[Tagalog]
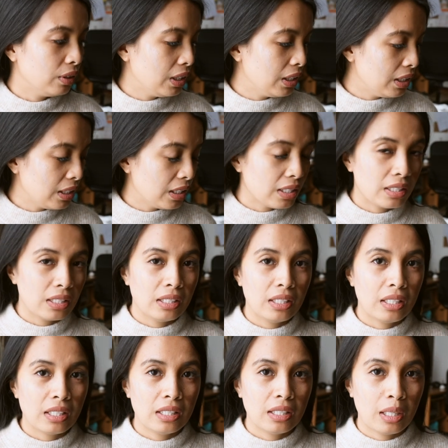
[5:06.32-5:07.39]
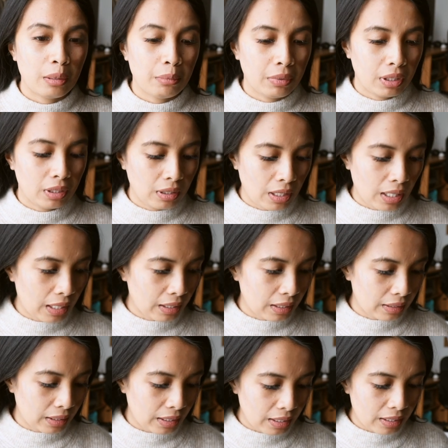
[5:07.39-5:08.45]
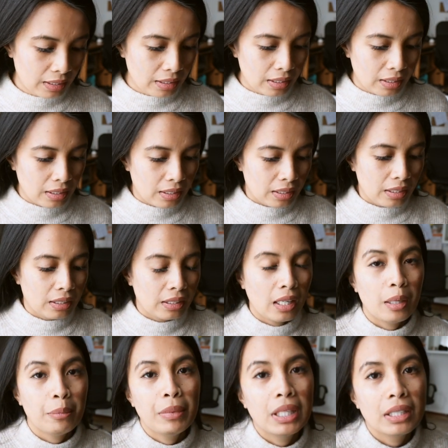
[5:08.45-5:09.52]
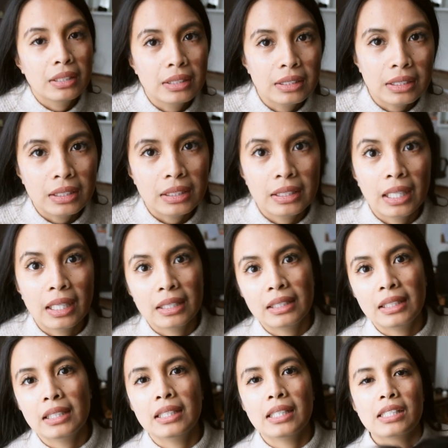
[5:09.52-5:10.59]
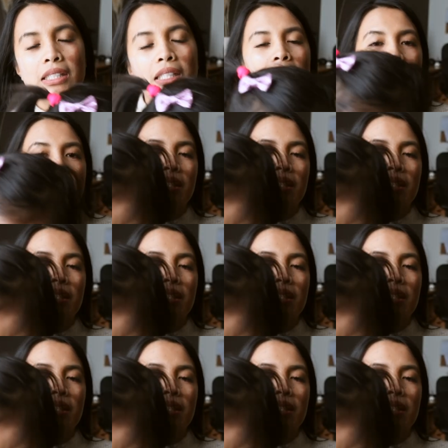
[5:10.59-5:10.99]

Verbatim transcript: lilinisin na rin namin ni Agatha. Habang si Daddy at saka